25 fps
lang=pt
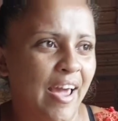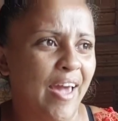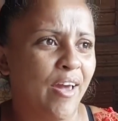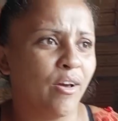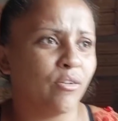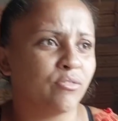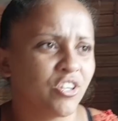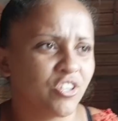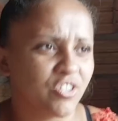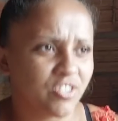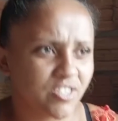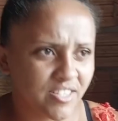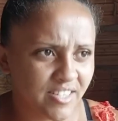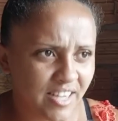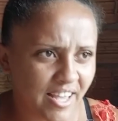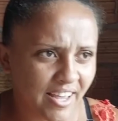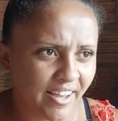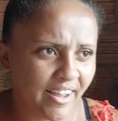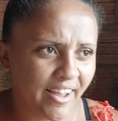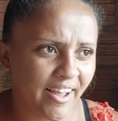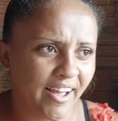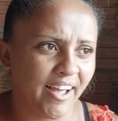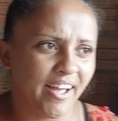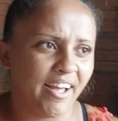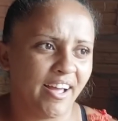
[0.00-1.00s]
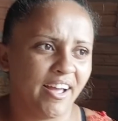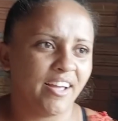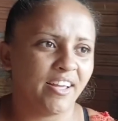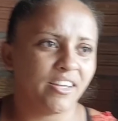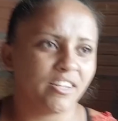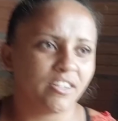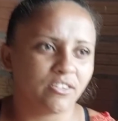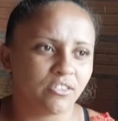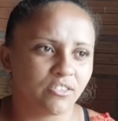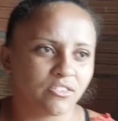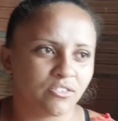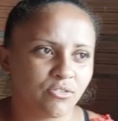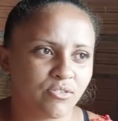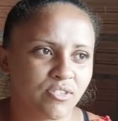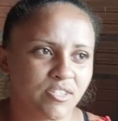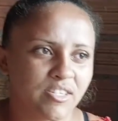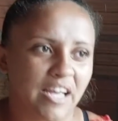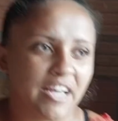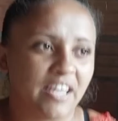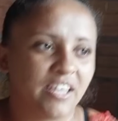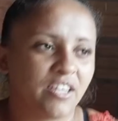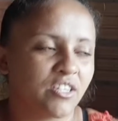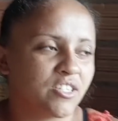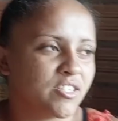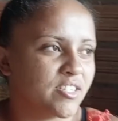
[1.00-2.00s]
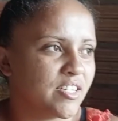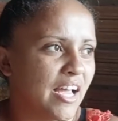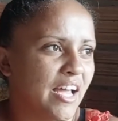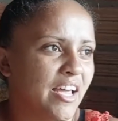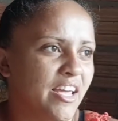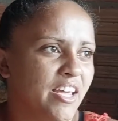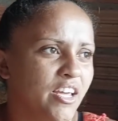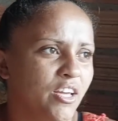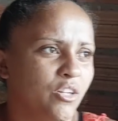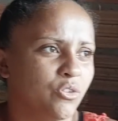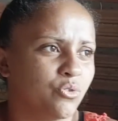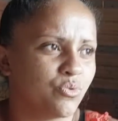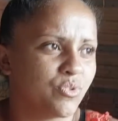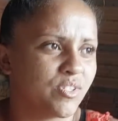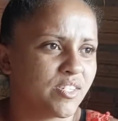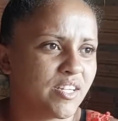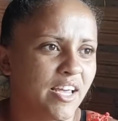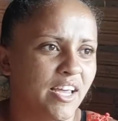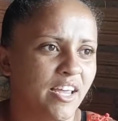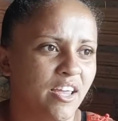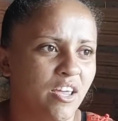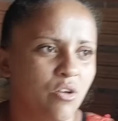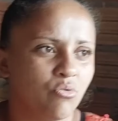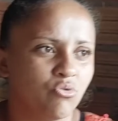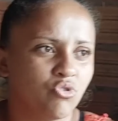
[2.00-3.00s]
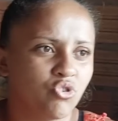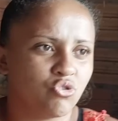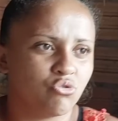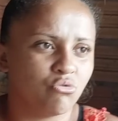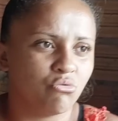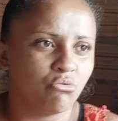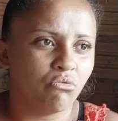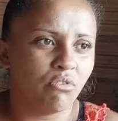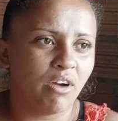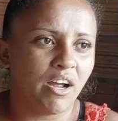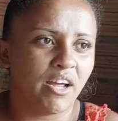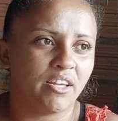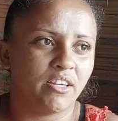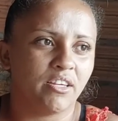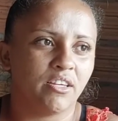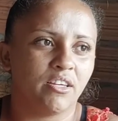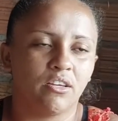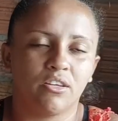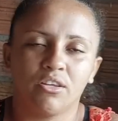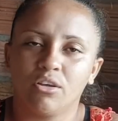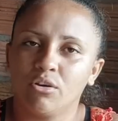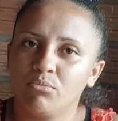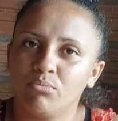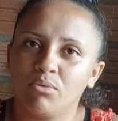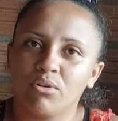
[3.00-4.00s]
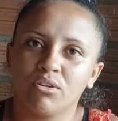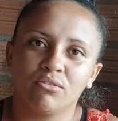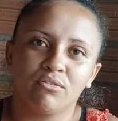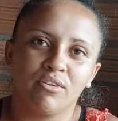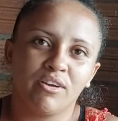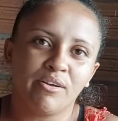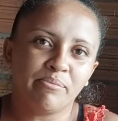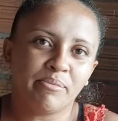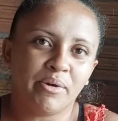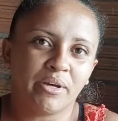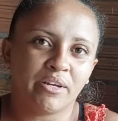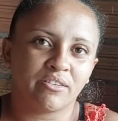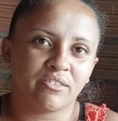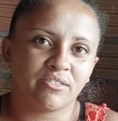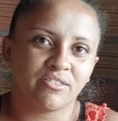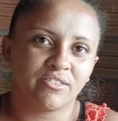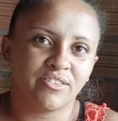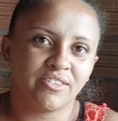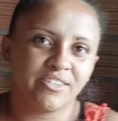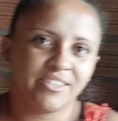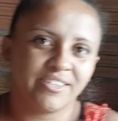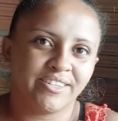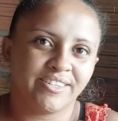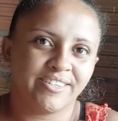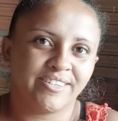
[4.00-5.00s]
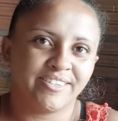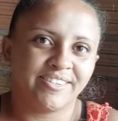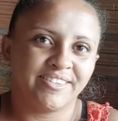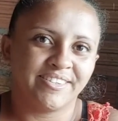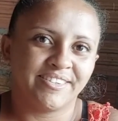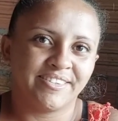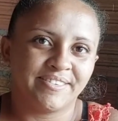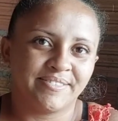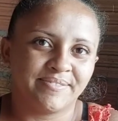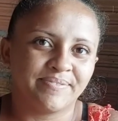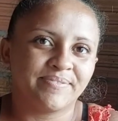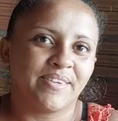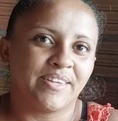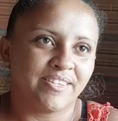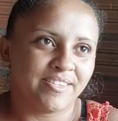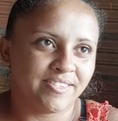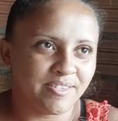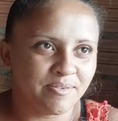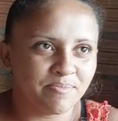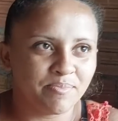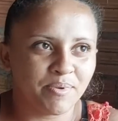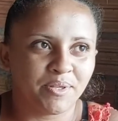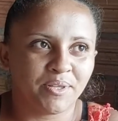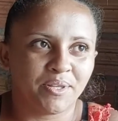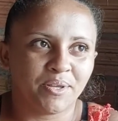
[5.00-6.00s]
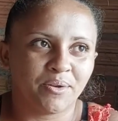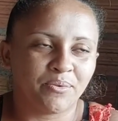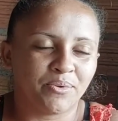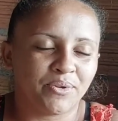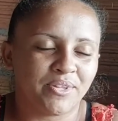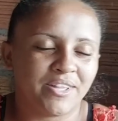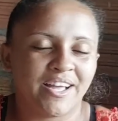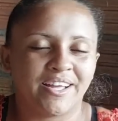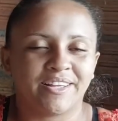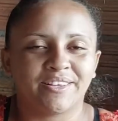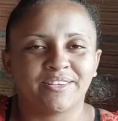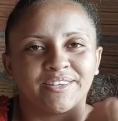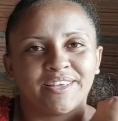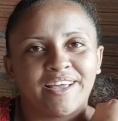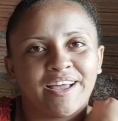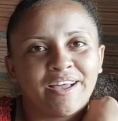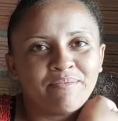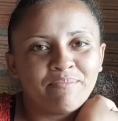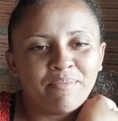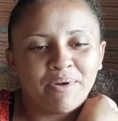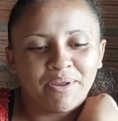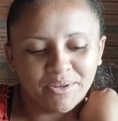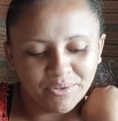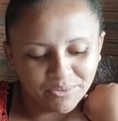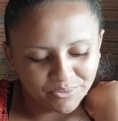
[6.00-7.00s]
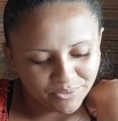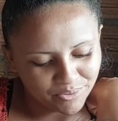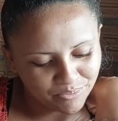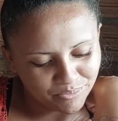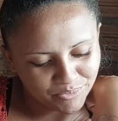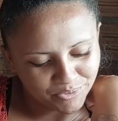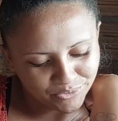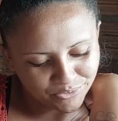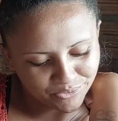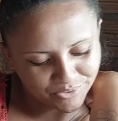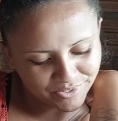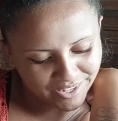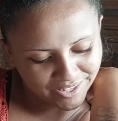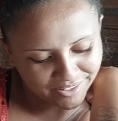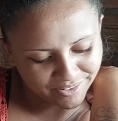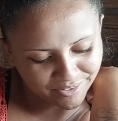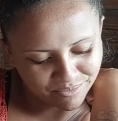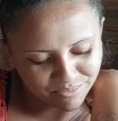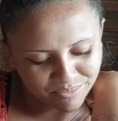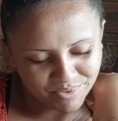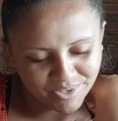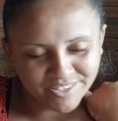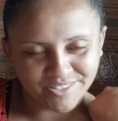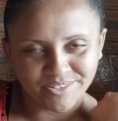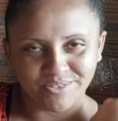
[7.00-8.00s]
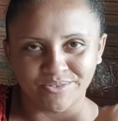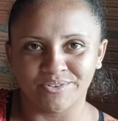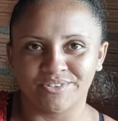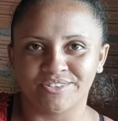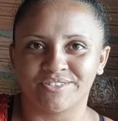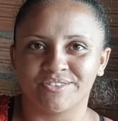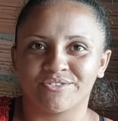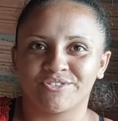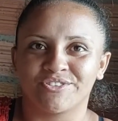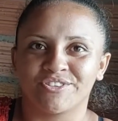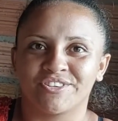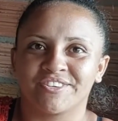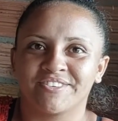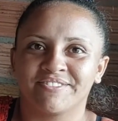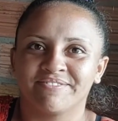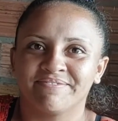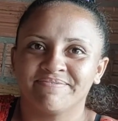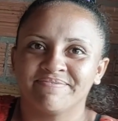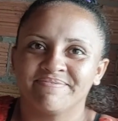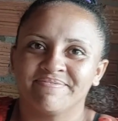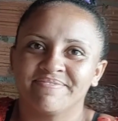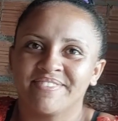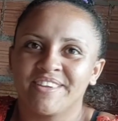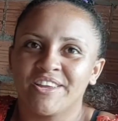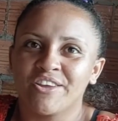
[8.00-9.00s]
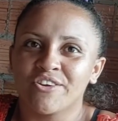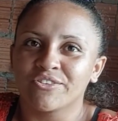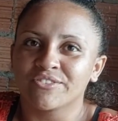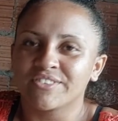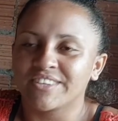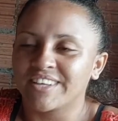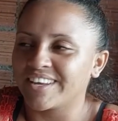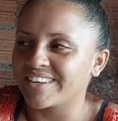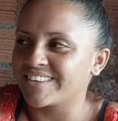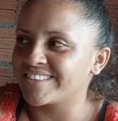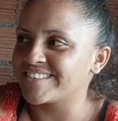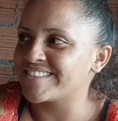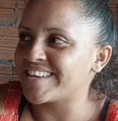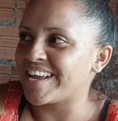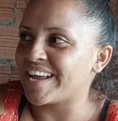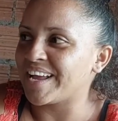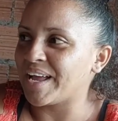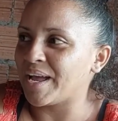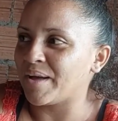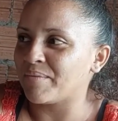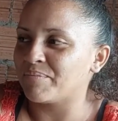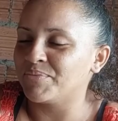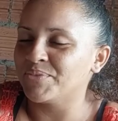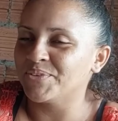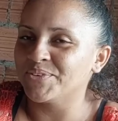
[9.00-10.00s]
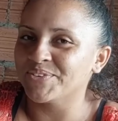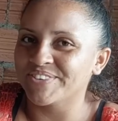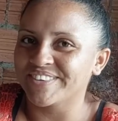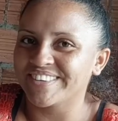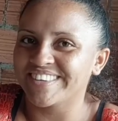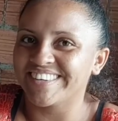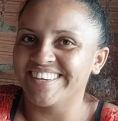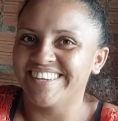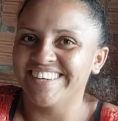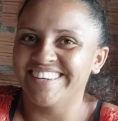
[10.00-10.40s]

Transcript: É, eu deixo secar, aí, quando, aí se a rede não seca, eu enxugo, aí que eu boto no armário. É? Sim, pra ter cuidado, tá? Armário, eu tenho muito cuidado com as coisas, Chico. Eu não quero que você acabe nunca.